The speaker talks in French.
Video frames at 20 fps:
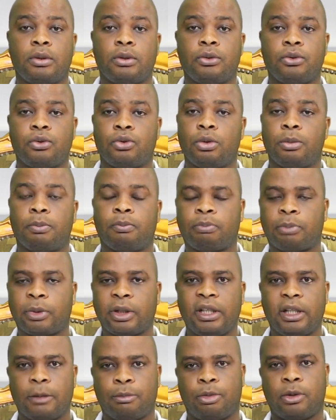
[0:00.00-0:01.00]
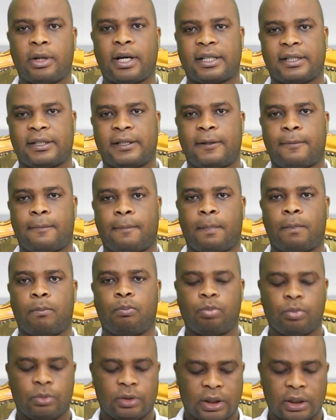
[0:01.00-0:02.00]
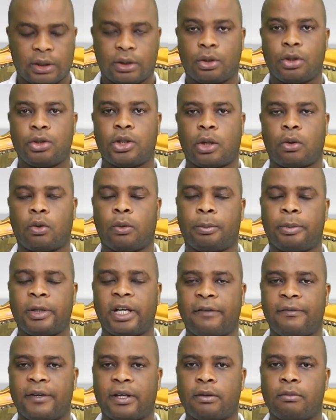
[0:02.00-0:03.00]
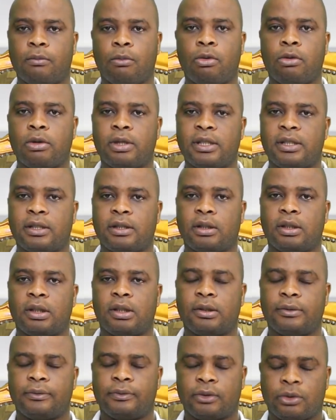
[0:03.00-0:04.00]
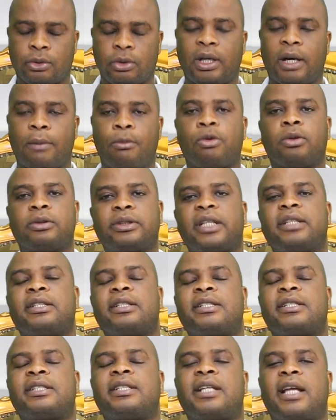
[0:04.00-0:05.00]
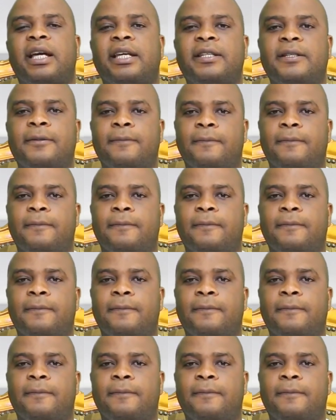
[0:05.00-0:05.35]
tu prends le pot cassé. C'est ce que j'ai compris avec Moïse sur la montagne de Sinaï.